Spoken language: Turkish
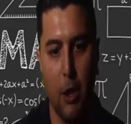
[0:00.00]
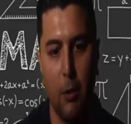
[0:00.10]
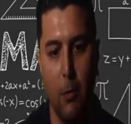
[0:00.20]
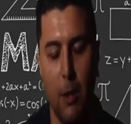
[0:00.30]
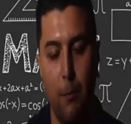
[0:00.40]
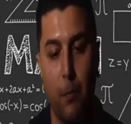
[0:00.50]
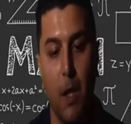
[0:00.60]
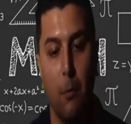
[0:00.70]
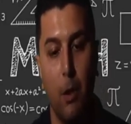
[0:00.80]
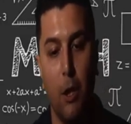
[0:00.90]
Şimdi
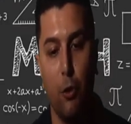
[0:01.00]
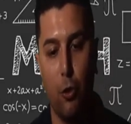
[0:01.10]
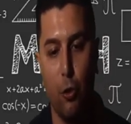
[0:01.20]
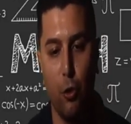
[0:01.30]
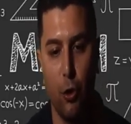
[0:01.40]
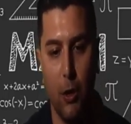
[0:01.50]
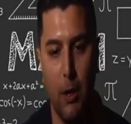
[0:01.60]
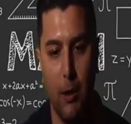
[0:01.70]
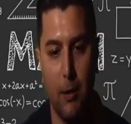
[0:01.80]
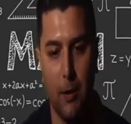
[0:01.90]
biliyorsunuz
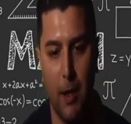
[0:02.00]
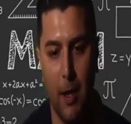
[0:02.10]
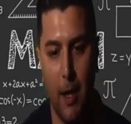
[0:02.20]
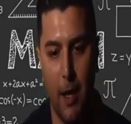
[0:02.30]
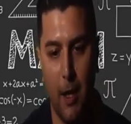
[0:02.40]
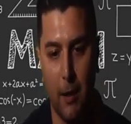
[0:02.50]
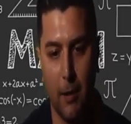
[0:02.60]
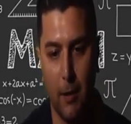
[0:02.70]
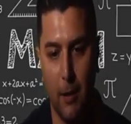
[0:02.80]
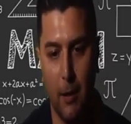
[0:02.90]
x kare
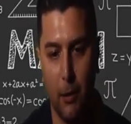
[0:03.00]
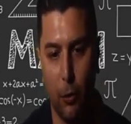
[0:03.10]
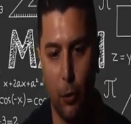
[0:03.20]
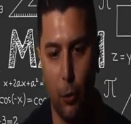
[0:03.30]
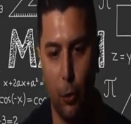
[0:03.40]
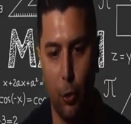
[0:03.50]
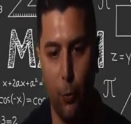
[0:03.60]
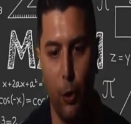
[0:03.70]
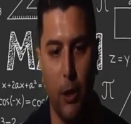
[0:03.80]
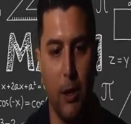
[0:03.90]
artı kök
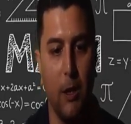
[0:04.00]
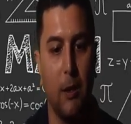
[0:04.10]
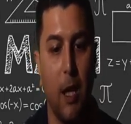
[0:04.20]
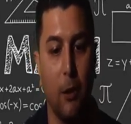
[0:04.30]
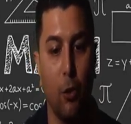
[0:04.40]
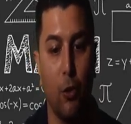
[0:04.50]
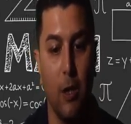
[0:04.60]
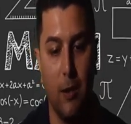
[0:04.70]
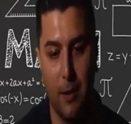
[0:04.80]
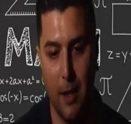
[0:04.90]
3 bölü 2'nin daha
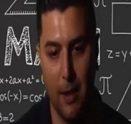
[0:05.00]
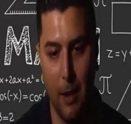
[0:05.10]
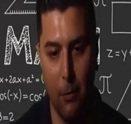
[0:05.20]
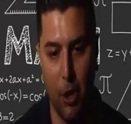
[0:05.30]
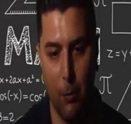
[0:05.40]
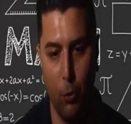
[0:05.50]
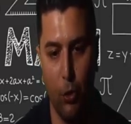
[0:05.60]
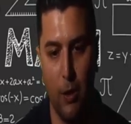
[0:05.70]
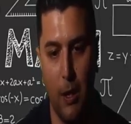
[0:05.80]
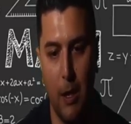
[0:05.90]
doğrusu x kare demeyeceğim
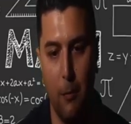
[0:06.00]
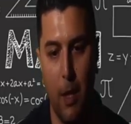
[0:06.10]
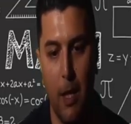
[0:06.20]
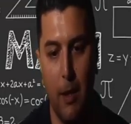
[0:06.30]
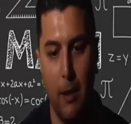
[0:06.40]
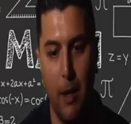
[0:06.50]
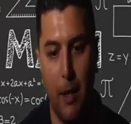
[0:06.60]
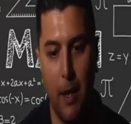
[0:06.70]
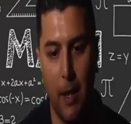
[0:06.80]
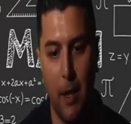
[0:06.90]
bunu sileyim.
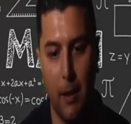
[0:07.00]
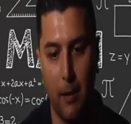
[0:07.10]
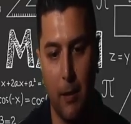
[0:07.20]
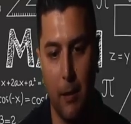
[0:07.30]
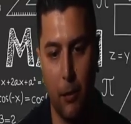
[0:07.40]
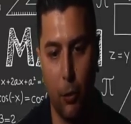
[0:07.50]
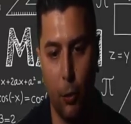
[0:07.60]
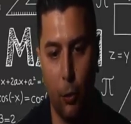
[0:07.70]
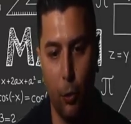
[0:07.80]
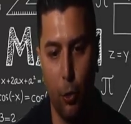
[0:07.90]
y kare artı
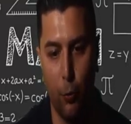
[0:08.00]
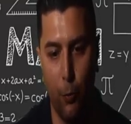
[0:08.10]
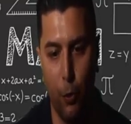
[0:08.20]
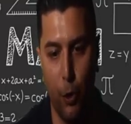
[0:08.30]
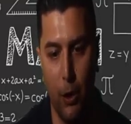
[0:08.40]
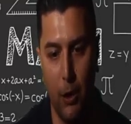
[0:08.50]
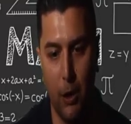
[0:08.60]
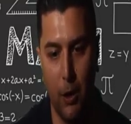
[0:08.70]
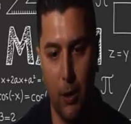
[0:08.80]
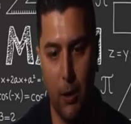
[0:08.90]
kök 3 bölü
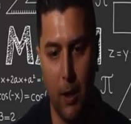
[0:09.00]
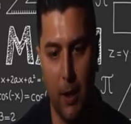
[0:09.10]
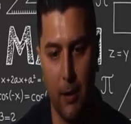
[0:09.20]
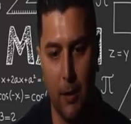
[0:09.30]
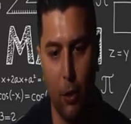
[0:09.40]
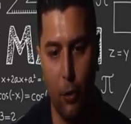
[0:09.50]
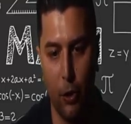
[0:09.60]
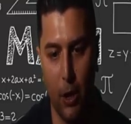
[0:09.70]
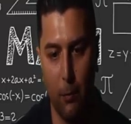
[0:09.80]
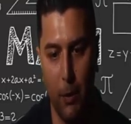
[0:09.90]
2'nin karesi ne
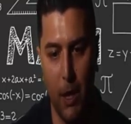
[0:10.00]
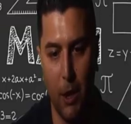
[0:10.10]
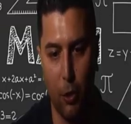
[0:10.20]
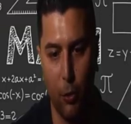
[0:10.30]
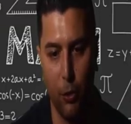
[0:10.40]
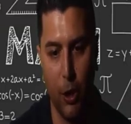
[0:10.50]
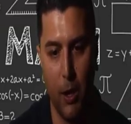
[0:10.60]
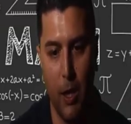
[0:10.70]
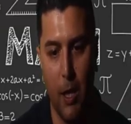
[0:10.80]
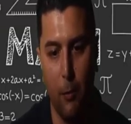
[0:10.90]
olacak? 1'e eşit
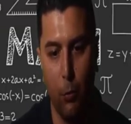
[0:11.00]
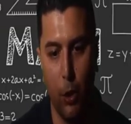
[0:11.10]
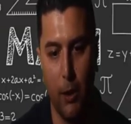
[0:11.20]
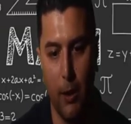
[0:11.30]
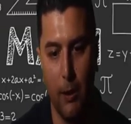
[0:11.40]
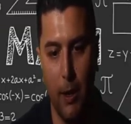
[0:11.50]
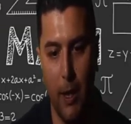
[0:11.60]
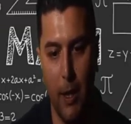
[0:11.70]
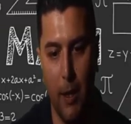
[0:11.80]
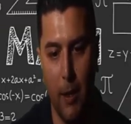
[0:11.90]
olacak. Buradan
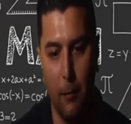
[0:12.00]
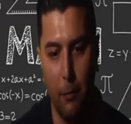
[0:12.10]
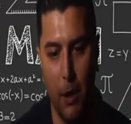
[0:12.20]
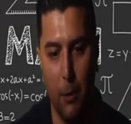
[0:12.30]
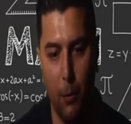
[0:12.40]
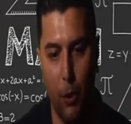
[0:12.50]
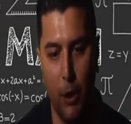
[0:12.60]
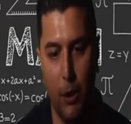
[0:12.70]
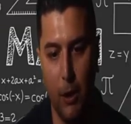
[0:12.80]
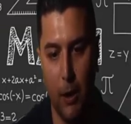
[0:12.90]
y 1
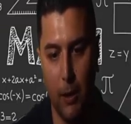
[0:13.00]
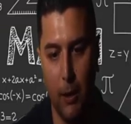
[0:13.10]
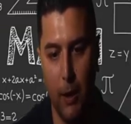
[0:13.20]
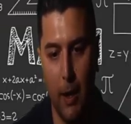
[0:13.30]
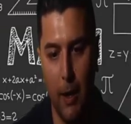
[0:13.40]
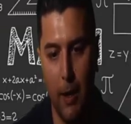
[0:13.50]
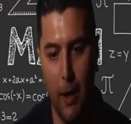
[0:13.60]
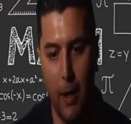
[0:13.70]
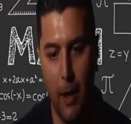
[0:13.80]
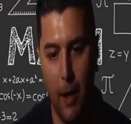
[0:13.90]
bölü 2 ya da
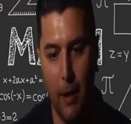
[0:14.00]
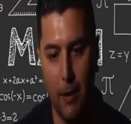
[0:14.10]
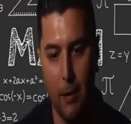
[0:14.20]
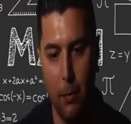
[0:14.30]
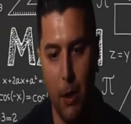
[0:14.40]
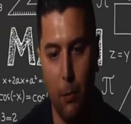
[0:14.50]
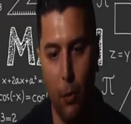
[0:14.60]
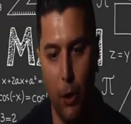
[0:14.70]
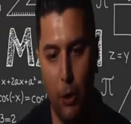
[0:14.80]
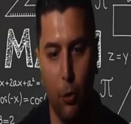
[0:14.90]
y eksi 1
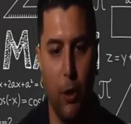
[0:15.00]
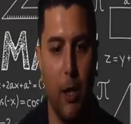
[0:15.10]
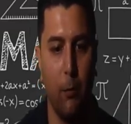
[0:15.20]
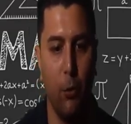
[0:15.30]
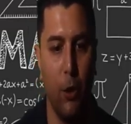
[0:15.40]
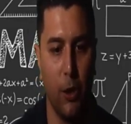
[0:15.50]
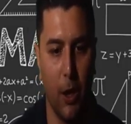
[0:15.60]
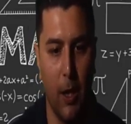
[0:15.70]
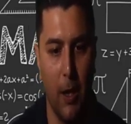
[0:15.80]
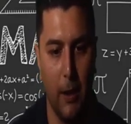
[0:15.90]
bölü 2 olarak
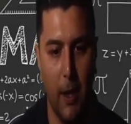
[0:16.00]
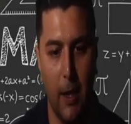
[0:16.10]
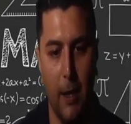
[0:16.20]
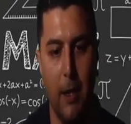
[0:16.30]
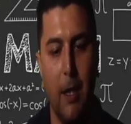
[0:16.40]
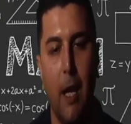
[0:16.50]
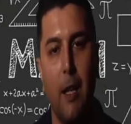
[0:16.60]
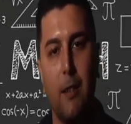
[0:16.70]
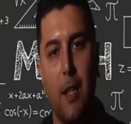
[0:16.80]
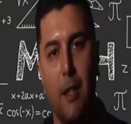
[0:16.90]
bulunacak. Yani
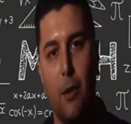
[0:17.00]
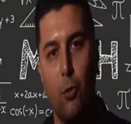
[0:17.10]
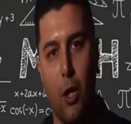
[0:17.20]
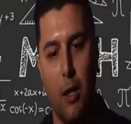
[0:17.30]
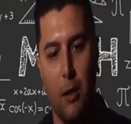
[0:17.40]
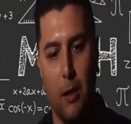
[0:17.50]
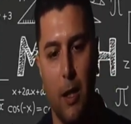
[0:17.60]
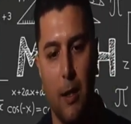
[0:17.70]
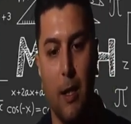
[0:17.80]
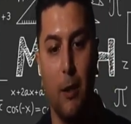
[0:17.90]
y eksenine
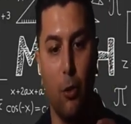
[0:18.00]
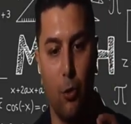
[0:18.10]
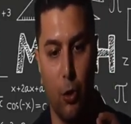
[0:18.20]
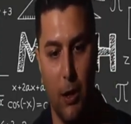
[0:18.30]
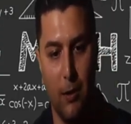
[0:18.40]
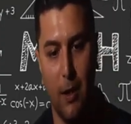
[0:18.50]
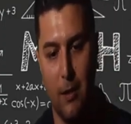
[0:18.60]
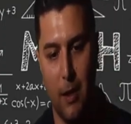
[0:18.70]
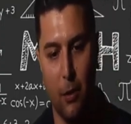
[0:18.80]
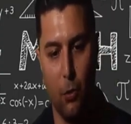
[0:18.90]
uzaklıklar daha doğrusu x
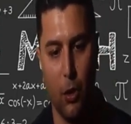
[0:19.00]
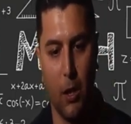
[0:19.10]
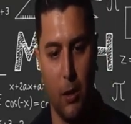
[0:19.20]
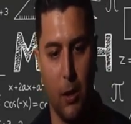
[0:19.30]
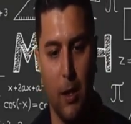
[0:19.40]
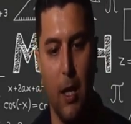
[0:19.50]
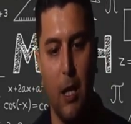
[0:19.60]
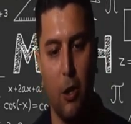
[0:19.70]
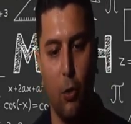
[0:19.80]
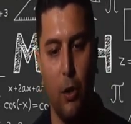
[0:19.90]
eksenine uzaklıklar
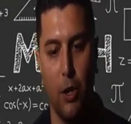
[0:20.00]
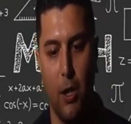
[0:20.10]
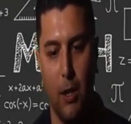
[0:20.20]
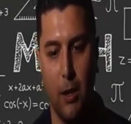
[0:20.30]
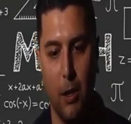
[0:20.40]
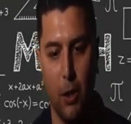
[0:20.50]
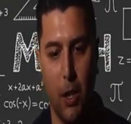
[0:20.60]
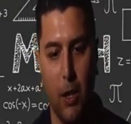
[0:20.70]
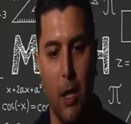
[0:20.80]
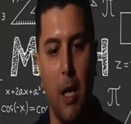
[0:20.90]
neye eşit olacak
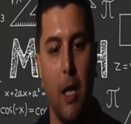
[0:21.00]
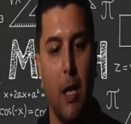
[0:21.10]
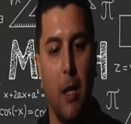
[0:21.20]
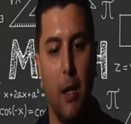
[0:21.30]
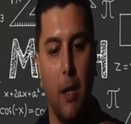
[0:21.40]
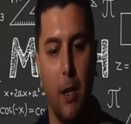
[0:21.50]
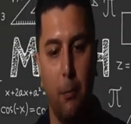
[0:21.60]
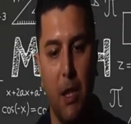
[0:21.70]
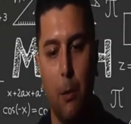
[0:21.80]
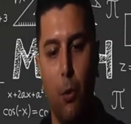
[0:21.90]
arkadaşlar?
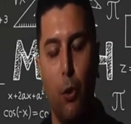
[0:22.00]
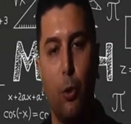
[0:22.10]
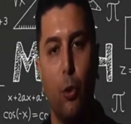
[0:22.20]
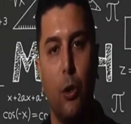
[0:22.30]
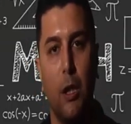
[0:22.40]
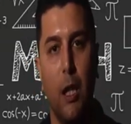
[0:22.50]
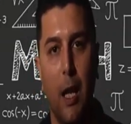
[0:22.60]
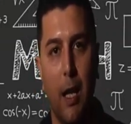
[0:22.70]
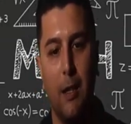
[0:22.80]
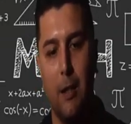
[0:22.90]
Ee, 1 bölü kök 2
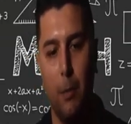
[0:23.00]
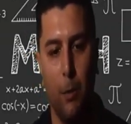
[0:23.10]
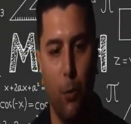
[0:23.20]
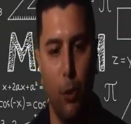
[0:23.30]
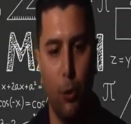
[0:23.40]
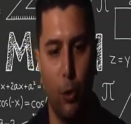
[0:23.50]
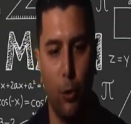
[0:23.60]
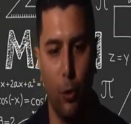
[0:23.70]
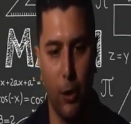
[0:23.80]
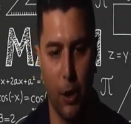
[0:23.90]
ile eksi 1 bölü kök
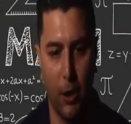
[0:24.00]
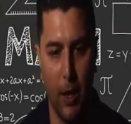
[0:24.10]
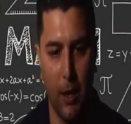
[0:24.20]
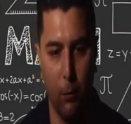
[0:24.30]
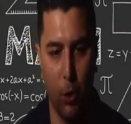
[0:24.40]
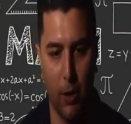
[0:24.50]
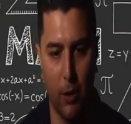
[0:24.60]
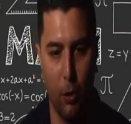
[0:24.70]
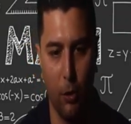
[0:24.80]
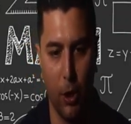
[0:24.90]
2 olacak. Yani
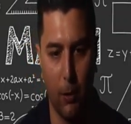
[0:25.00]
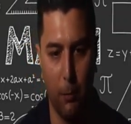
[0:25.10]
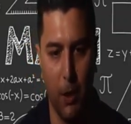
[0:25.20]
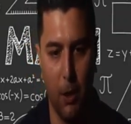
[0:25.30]
burası ne olacak?